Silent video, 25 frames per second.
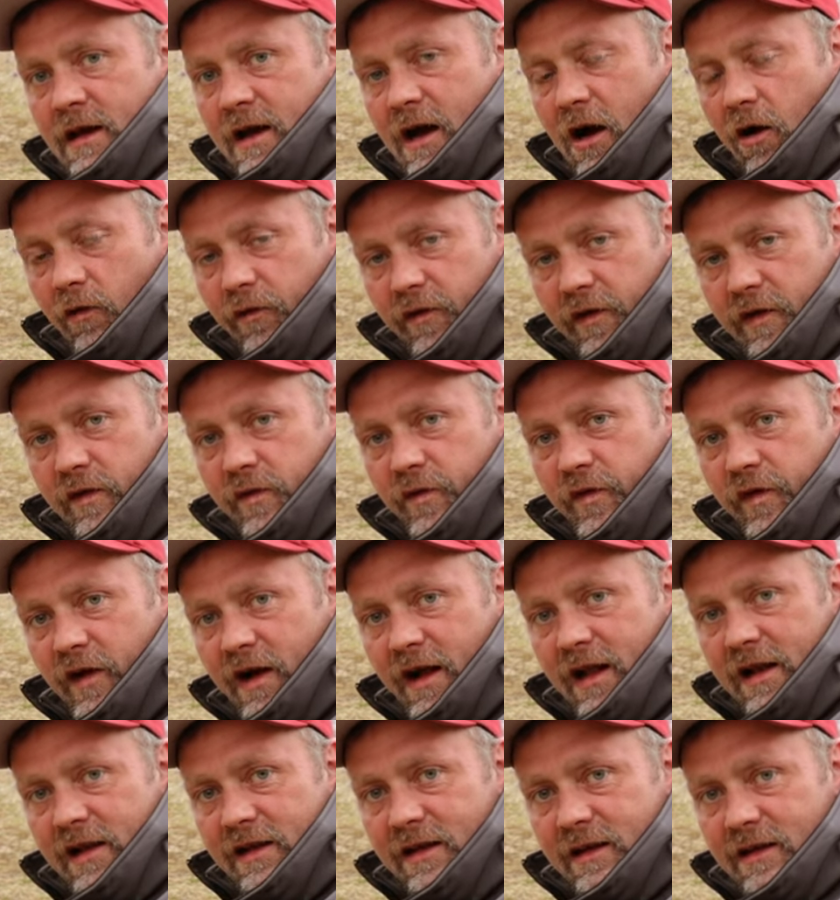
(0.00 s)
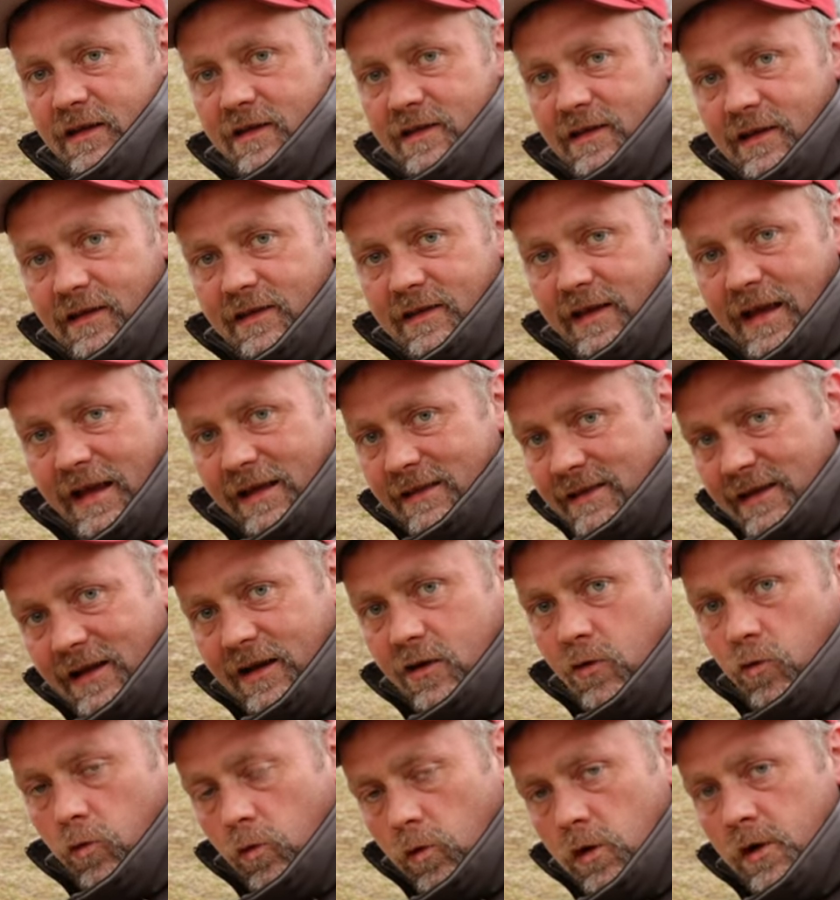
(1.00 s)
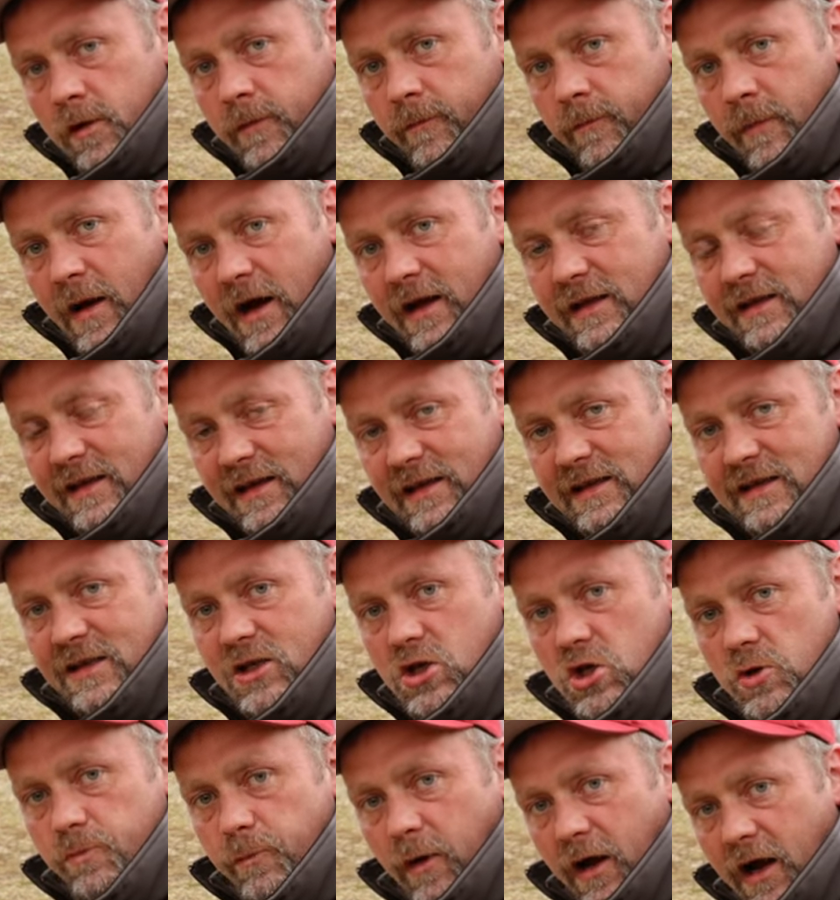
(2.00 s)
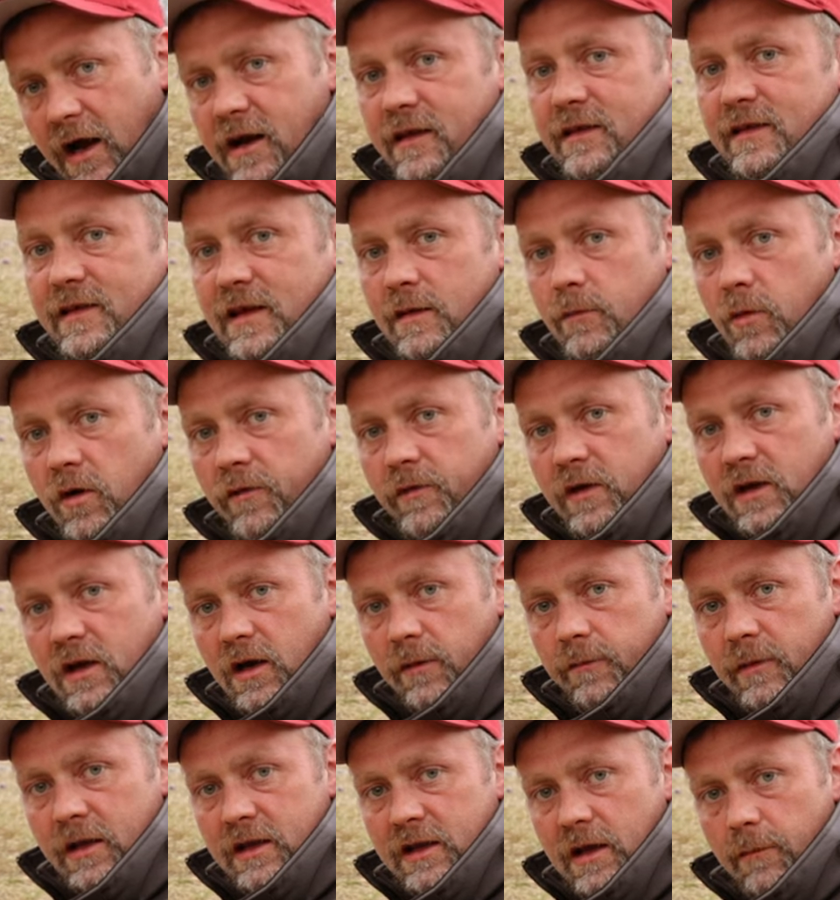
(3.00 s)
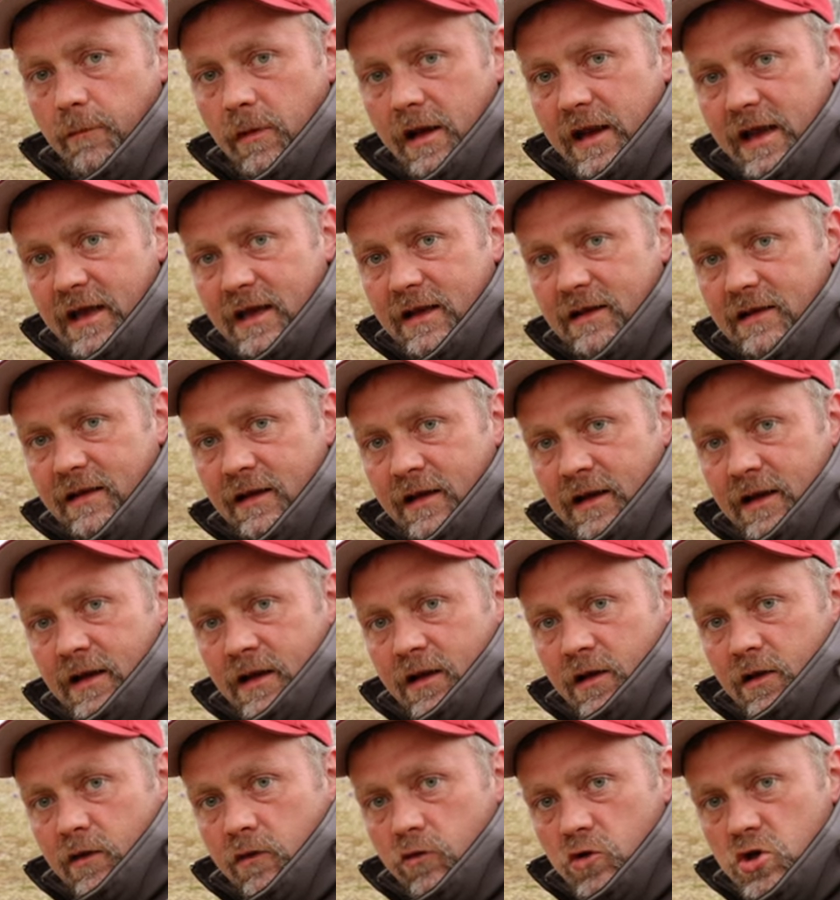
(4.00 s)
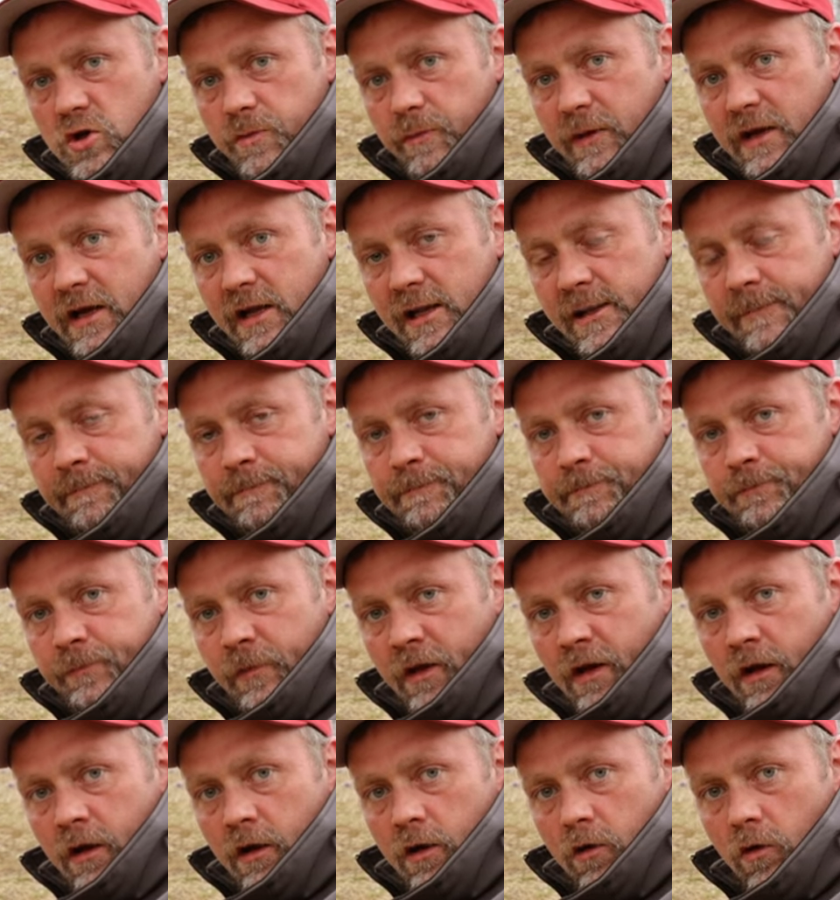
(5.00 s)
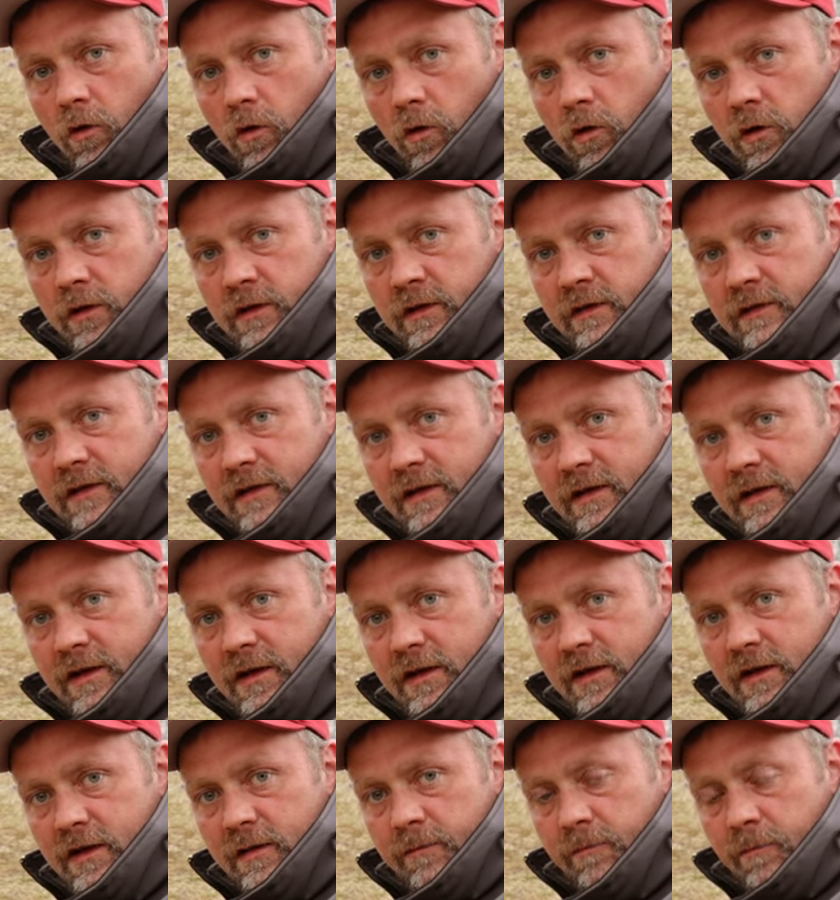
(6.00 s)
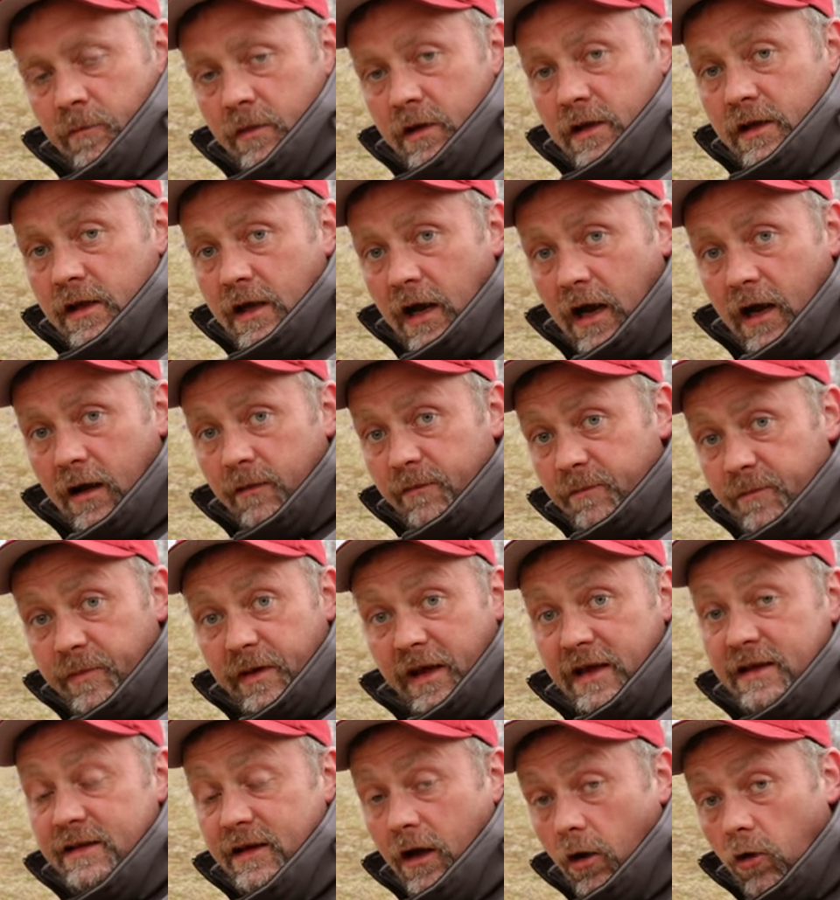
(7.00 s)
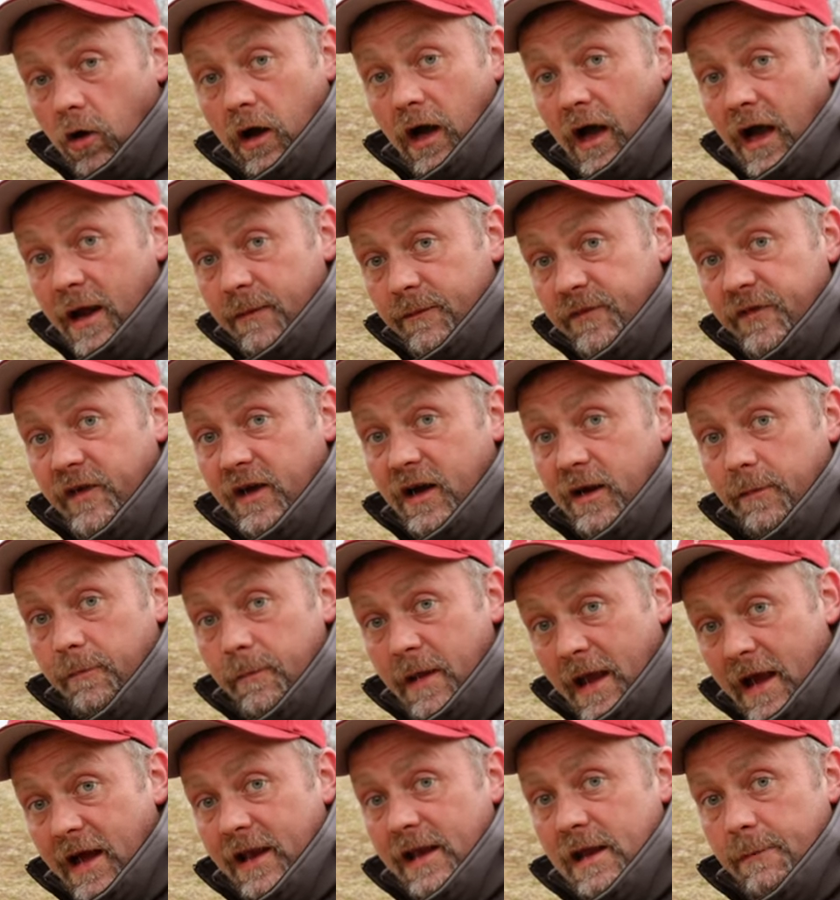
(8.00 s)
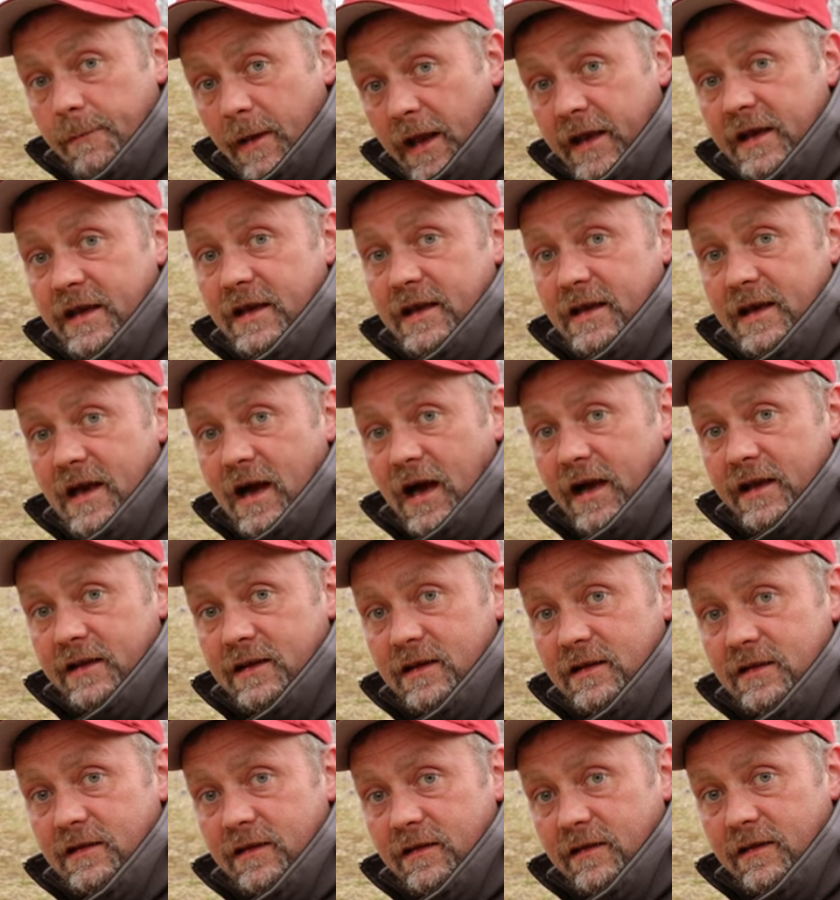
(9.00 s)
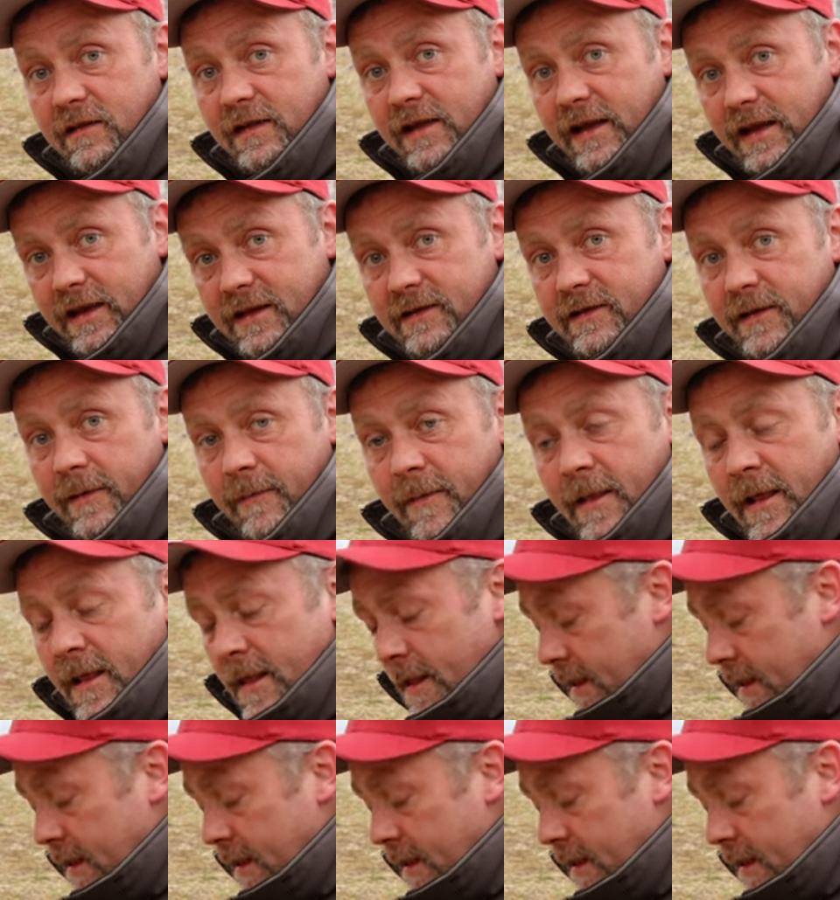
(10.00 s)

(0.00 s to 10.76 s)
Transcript: Auf jeden Fall ist das sehr, sehr cool. Macht richtig Spaß, immer wieder mit dem Licht zu spielen. Und ähm, ja, bringt auch einfach mehr Lebendigkeit in das Licht.